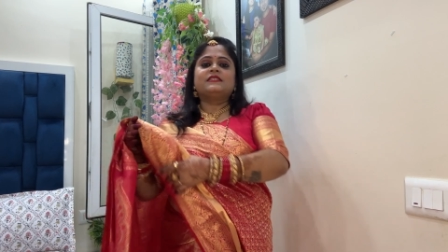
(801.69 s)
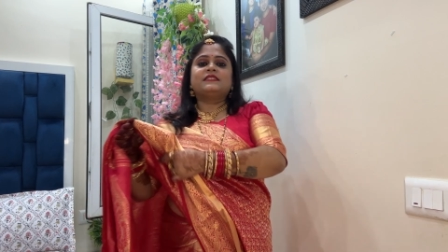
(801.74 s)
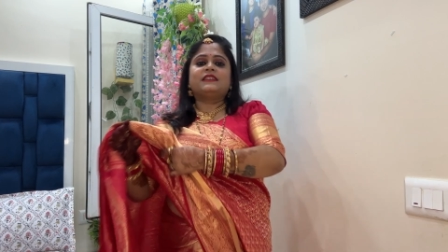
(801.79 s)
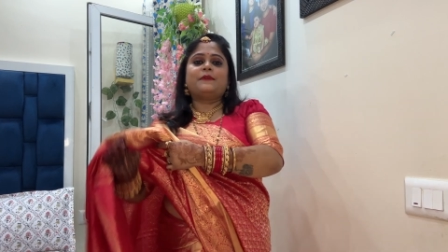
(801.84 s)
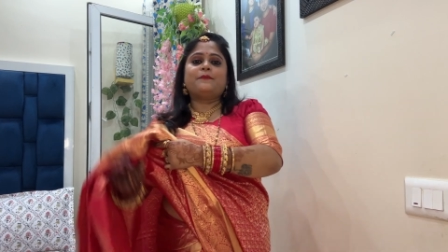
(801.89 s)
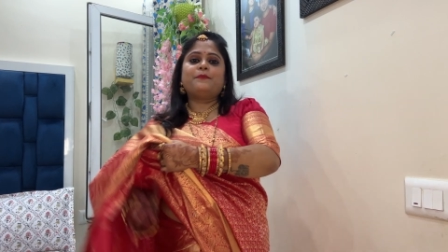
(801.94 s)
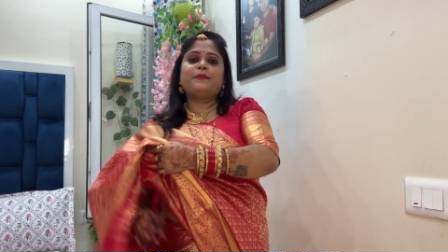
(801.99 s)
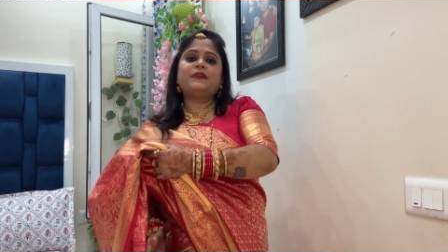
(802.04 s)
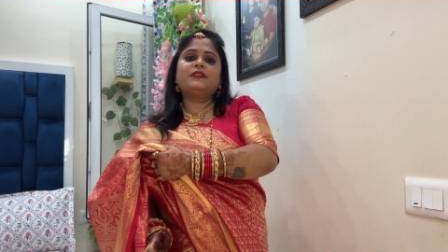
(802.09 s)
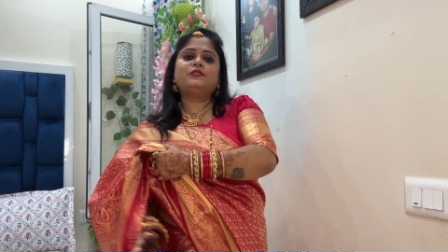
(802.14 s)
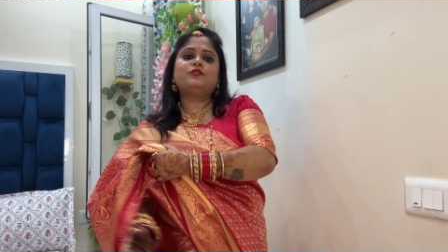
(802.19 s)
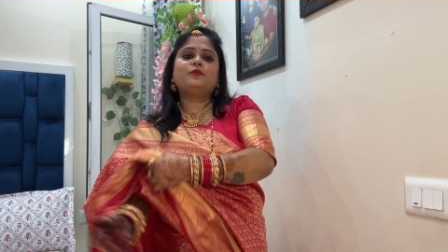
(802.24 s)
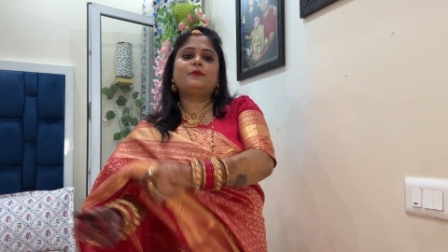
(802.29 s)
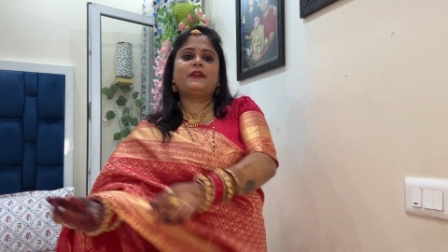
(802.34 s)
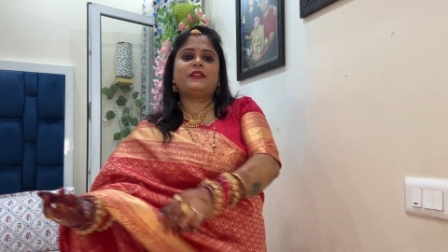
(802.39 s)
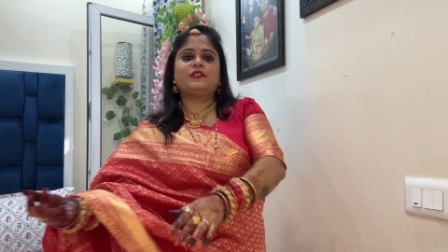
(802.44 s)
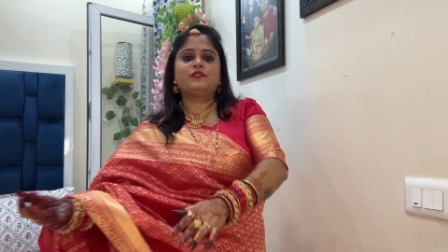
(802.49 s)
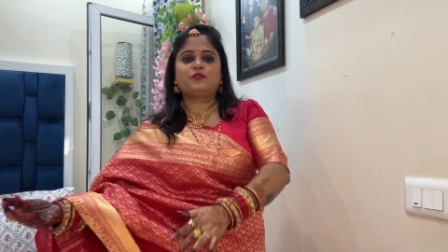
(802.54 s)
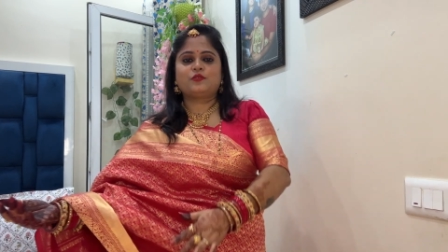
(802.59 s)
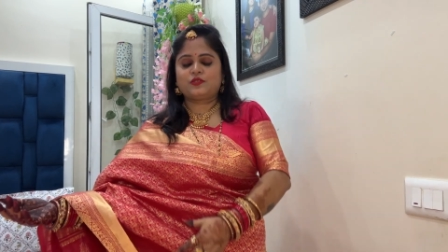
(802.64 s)
संपन्न तो
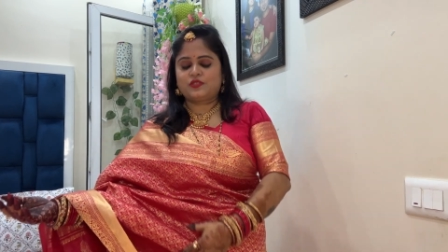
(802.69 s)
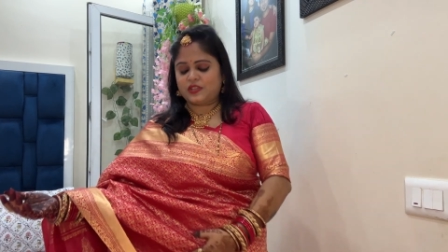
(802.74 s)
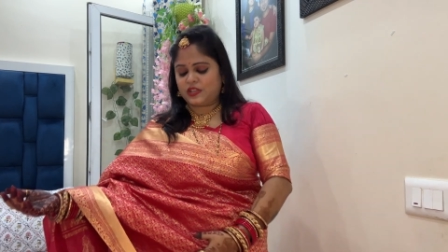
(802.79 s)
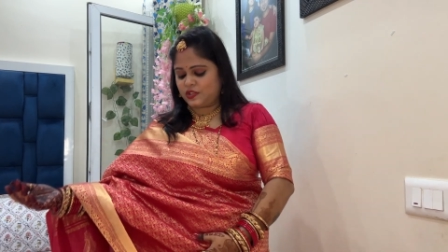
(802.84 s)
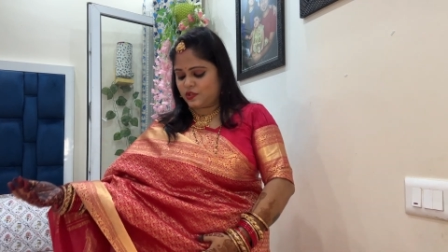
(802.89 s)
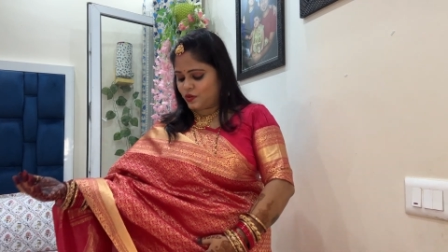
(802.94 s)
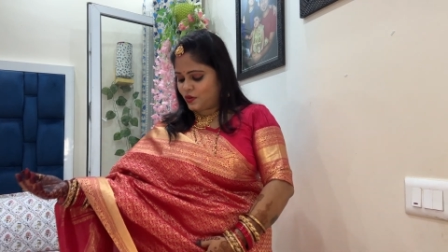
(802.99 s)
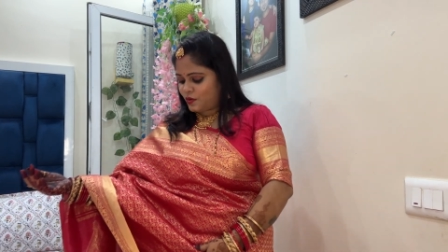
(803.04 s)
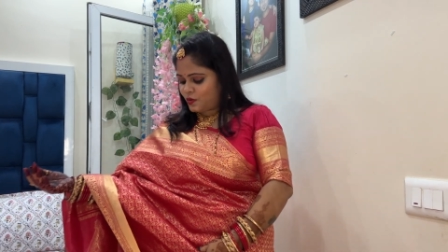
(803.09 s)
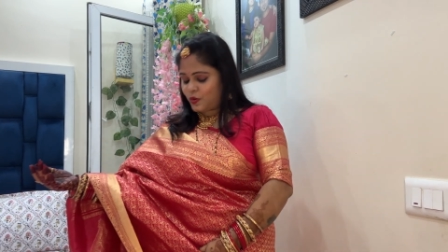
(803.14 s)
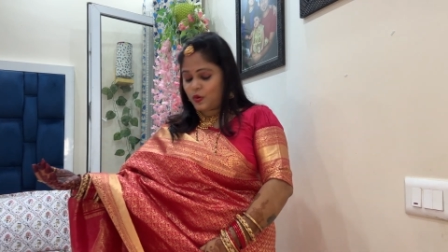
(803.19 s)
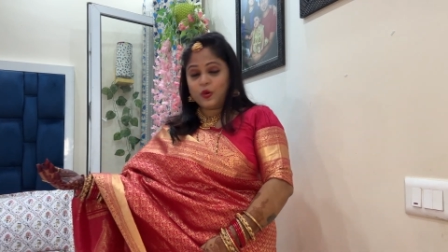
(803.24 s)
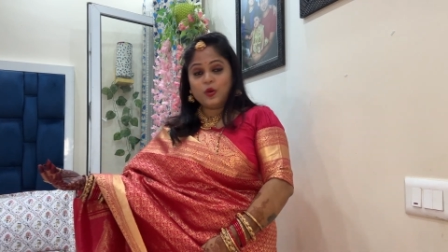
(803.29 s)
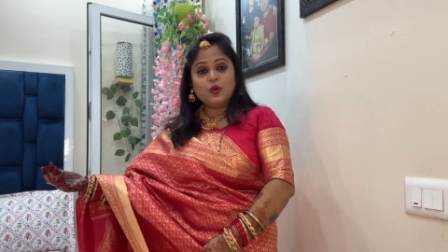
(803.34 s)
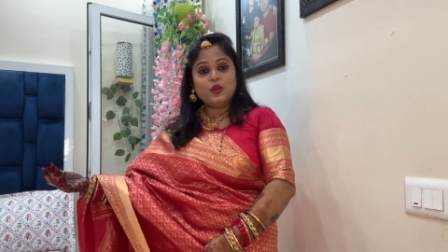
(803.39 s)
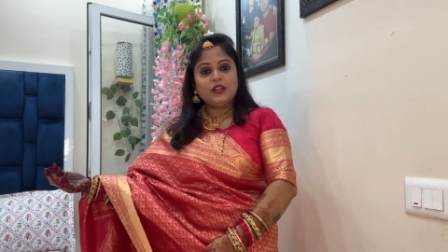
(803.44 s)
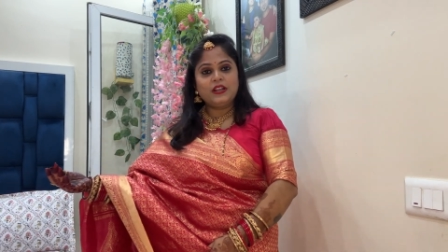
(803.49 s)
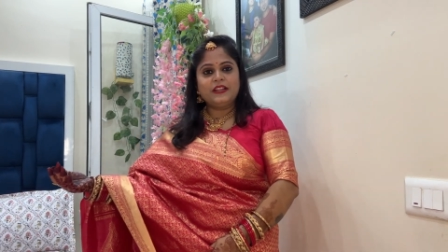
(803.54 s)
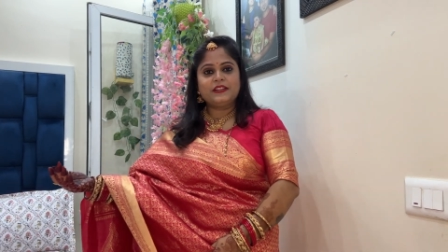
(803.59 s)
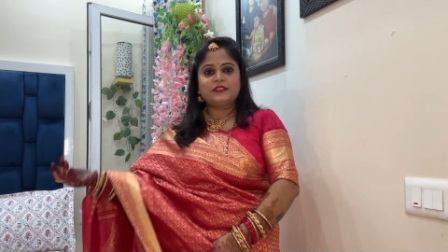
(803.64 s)
मैंने सोचा जो
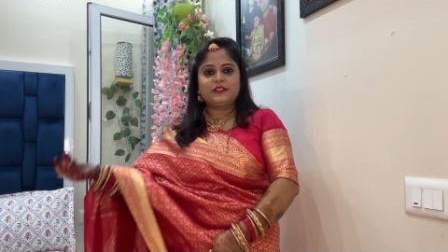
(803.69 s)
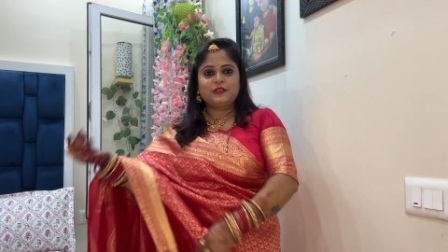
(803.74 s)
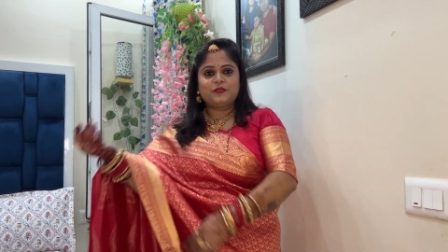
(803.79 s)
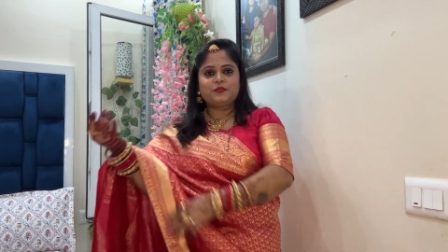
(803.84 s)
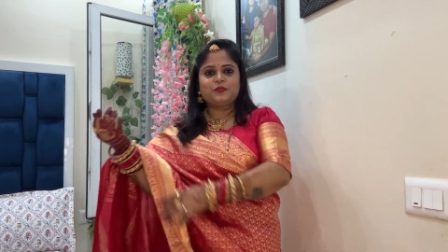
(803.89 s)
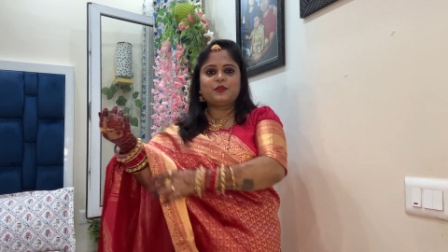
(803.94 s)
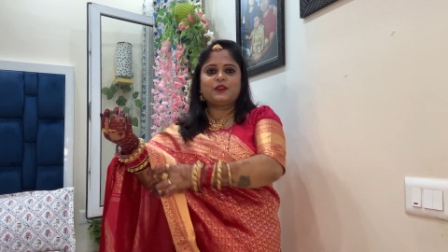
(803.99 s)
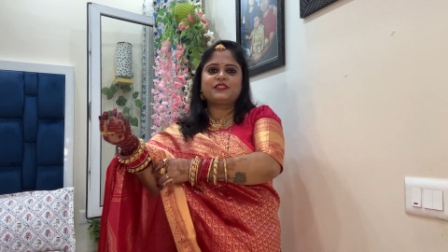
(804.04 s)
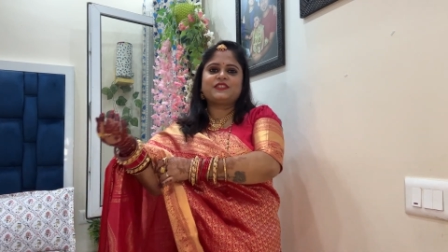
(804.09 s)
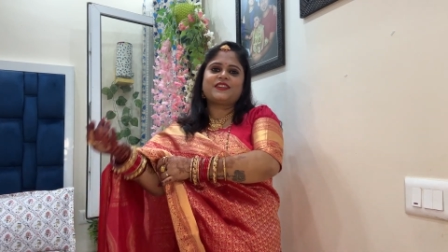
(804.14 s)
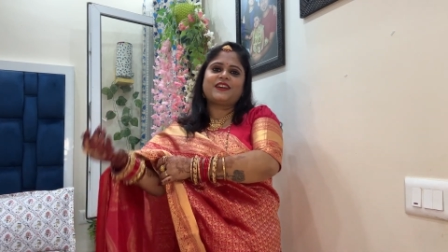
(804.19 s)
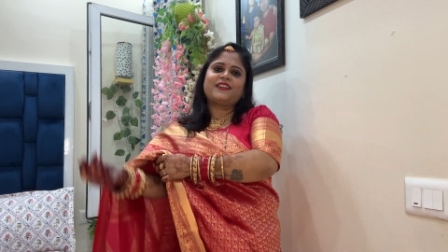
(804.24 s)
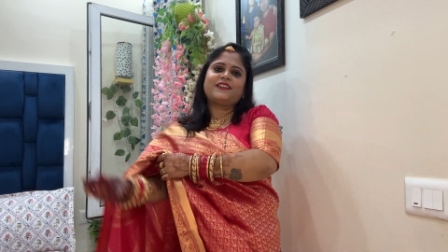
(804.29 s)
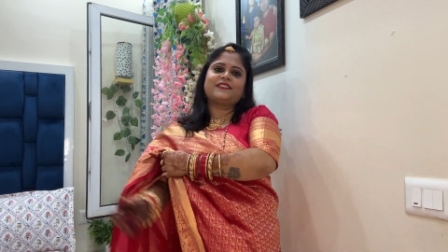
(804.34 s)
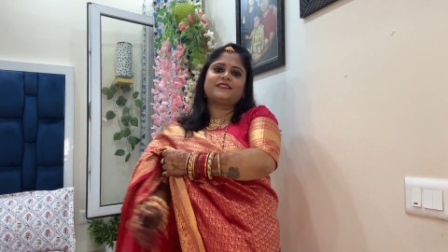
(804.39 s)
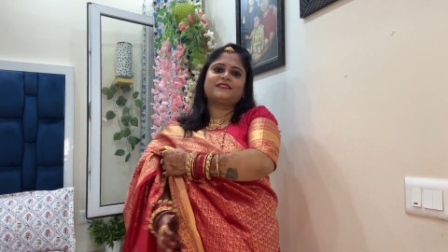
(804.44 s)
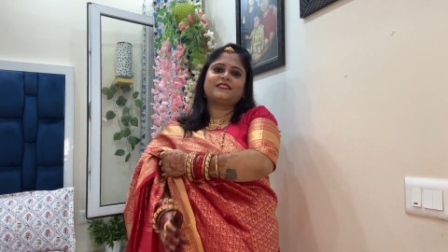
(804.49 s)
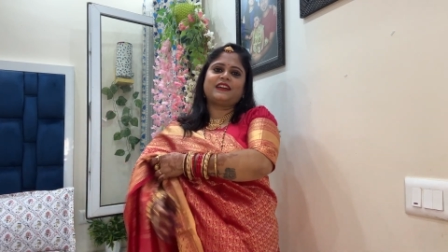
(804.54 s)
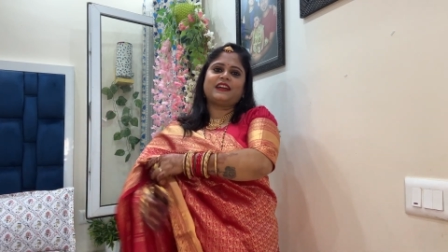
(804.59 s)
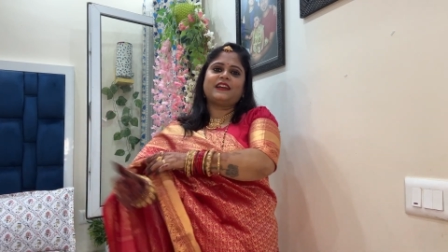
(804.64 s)
खोल लेती हूँ तो अच्छा
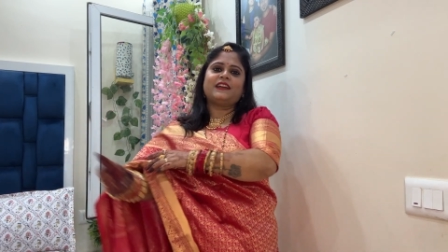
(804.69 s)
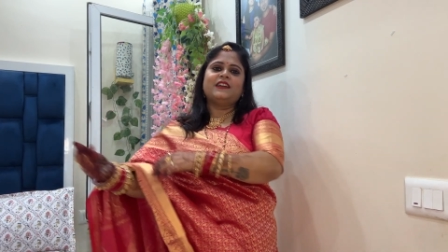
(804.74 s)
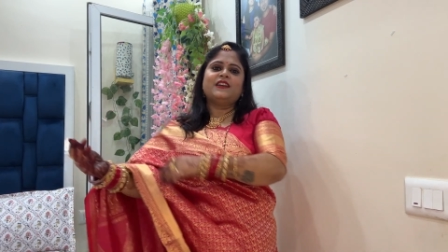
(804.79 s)
लगता है